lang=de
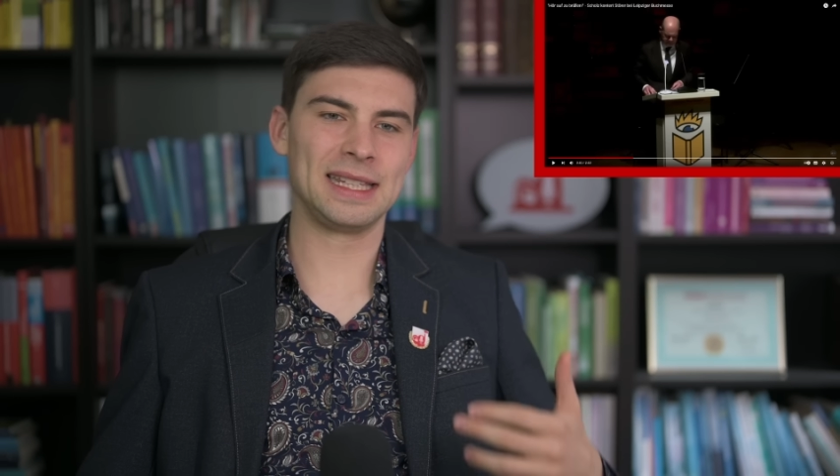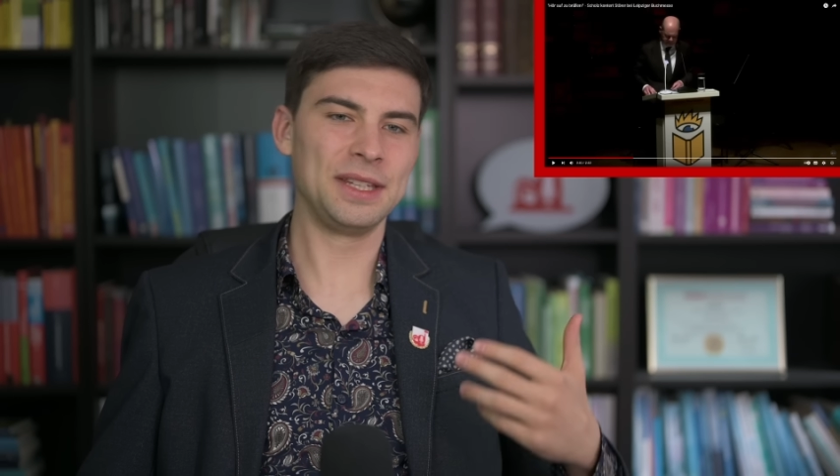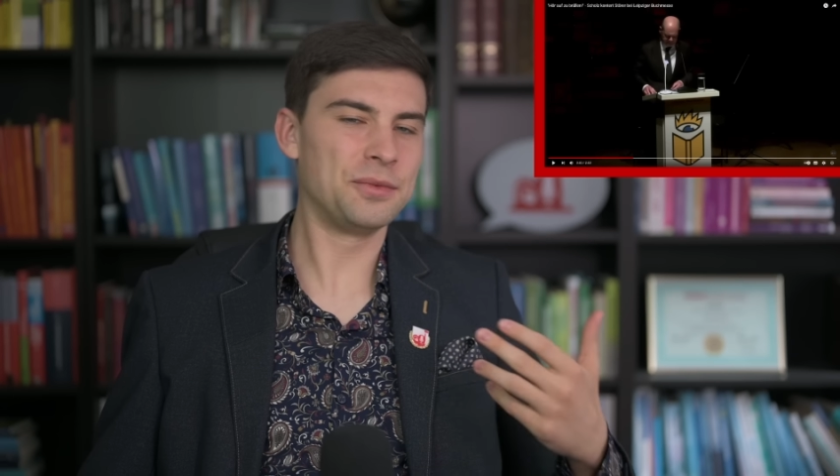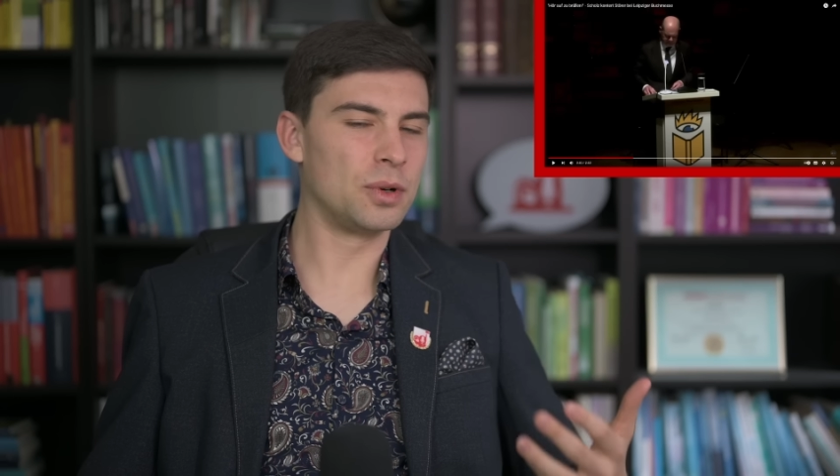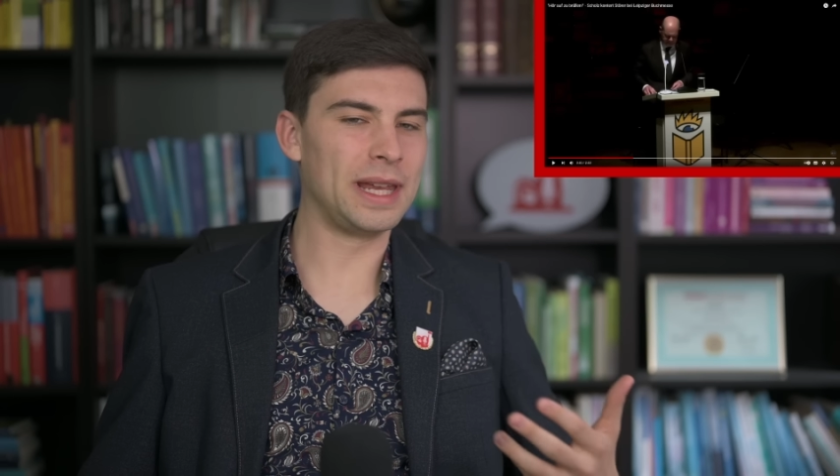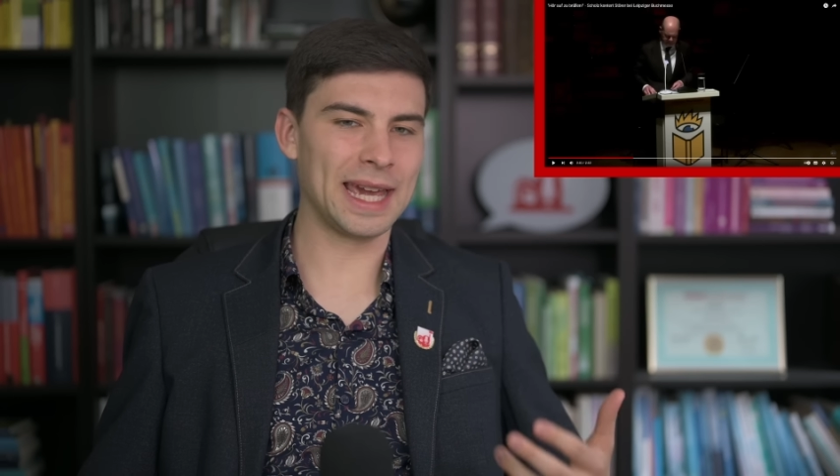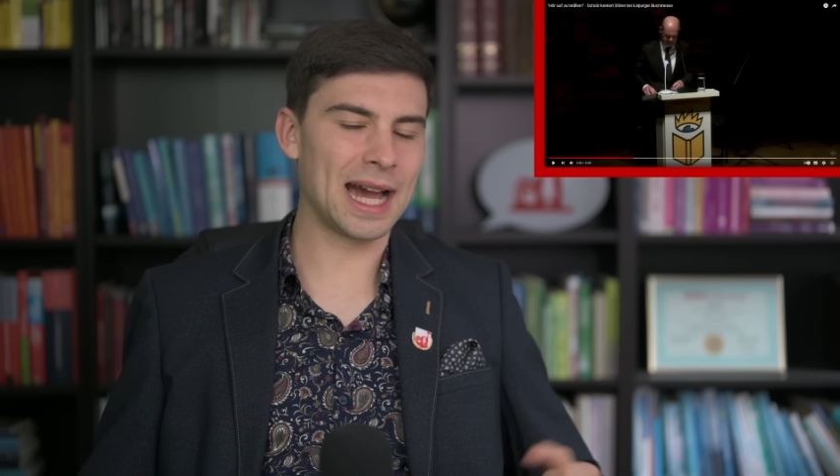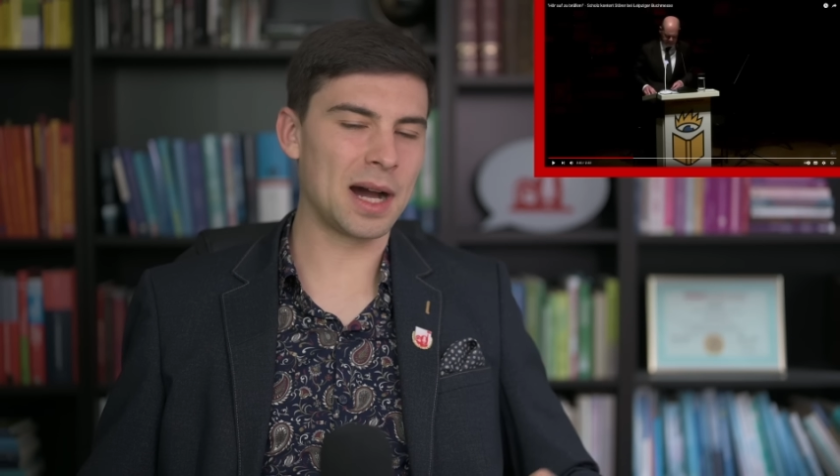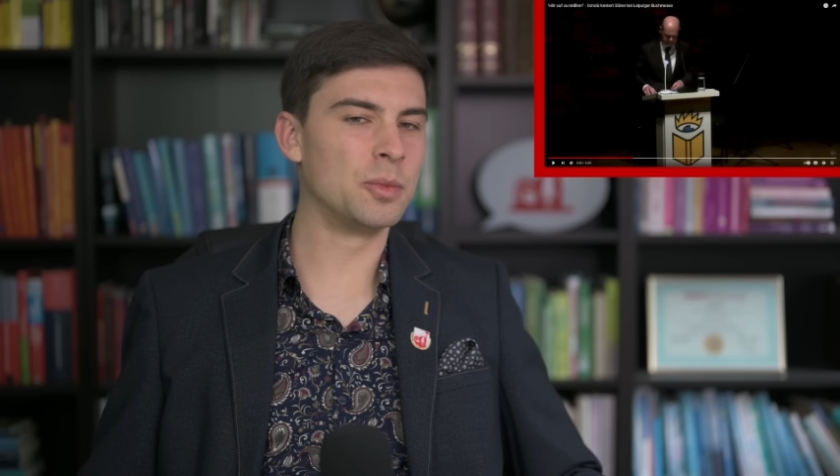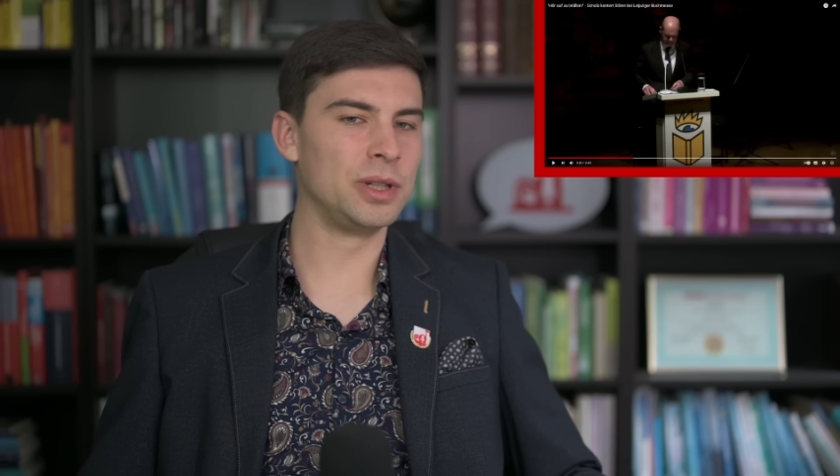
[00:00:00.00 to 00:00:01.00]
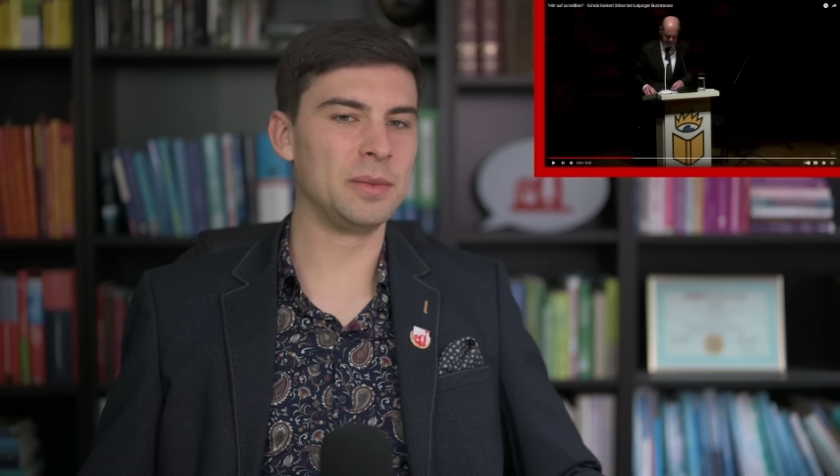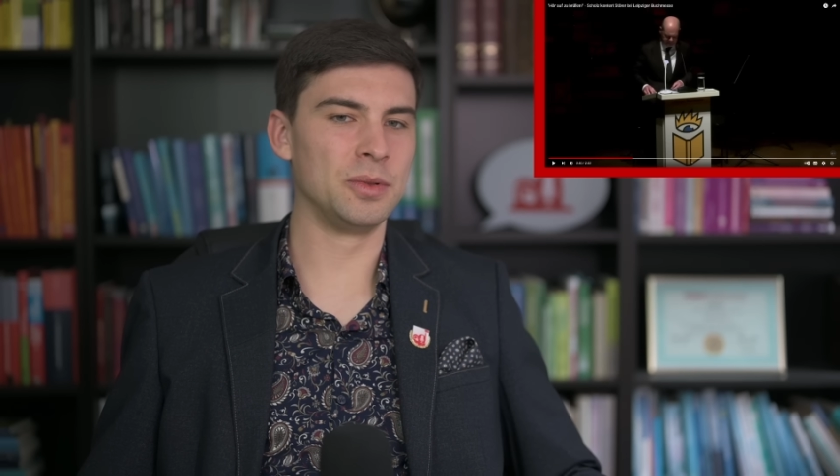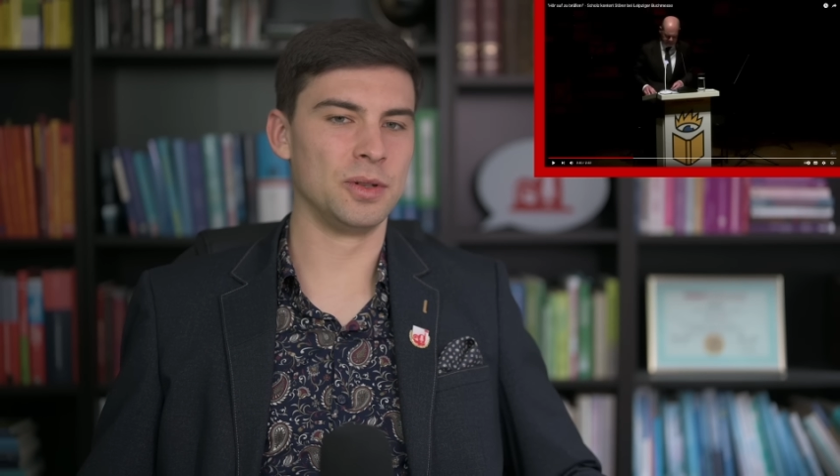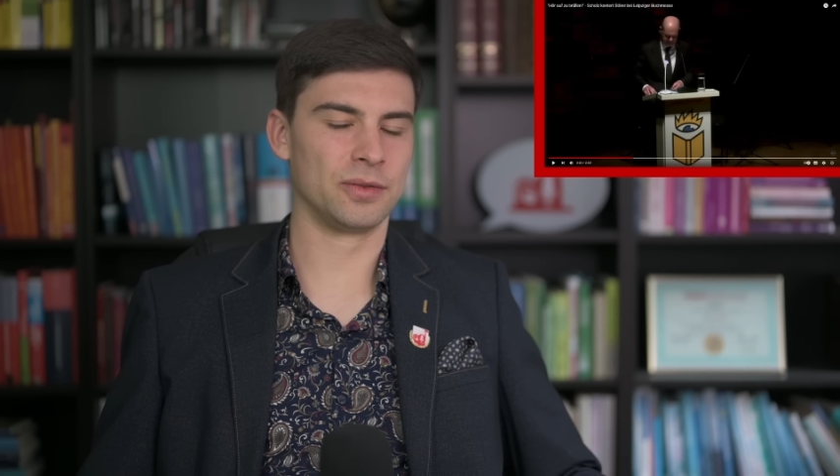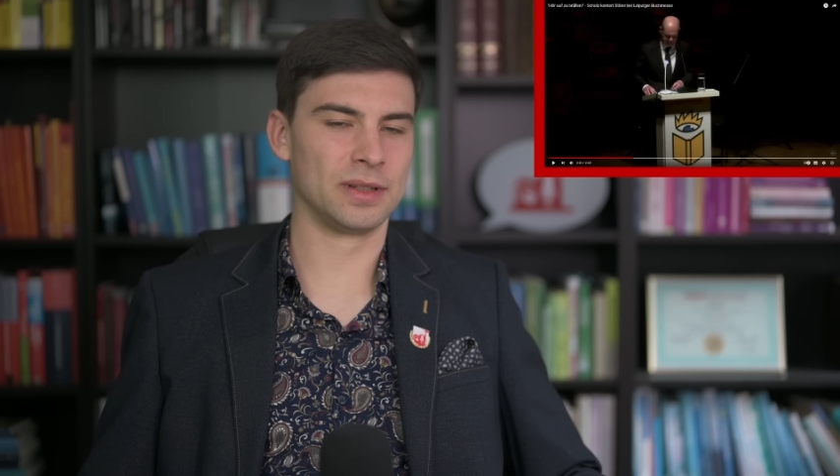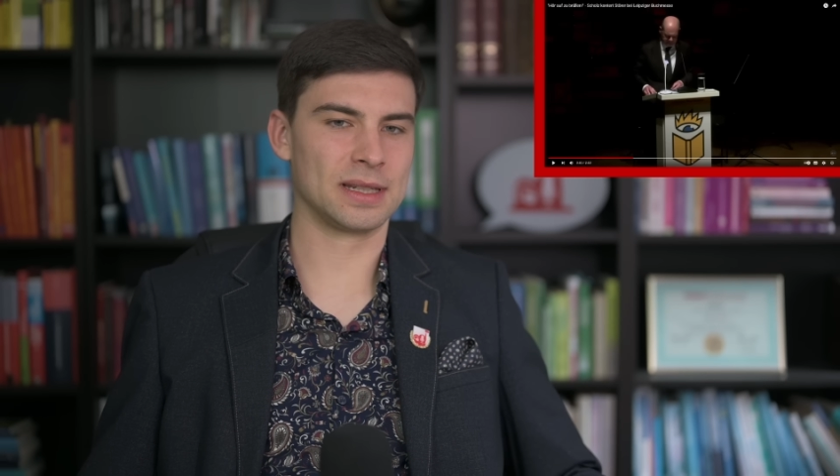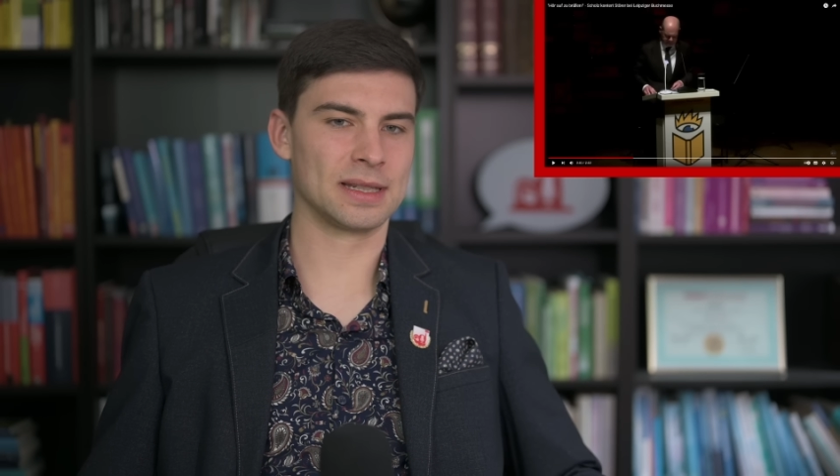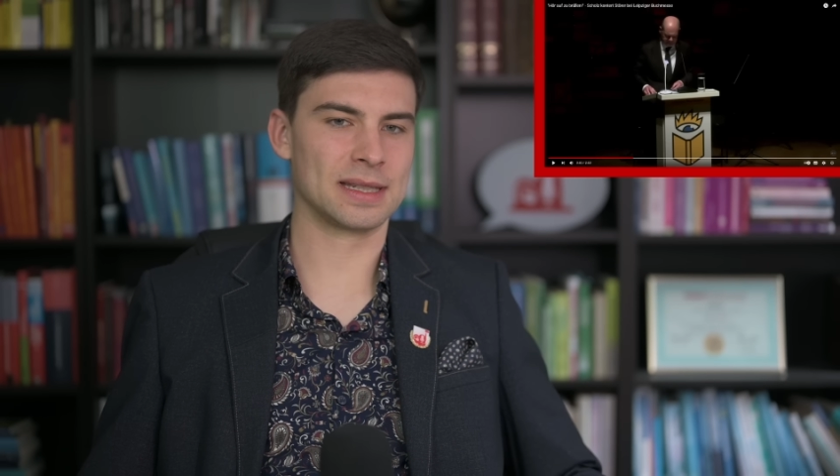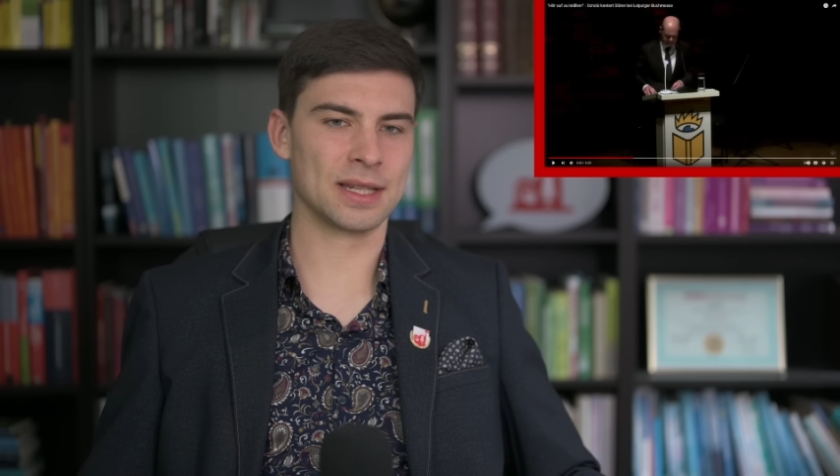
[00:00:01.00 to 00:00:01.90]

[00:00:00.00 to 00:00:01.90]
die wohl eher harmoniebedürftig ist.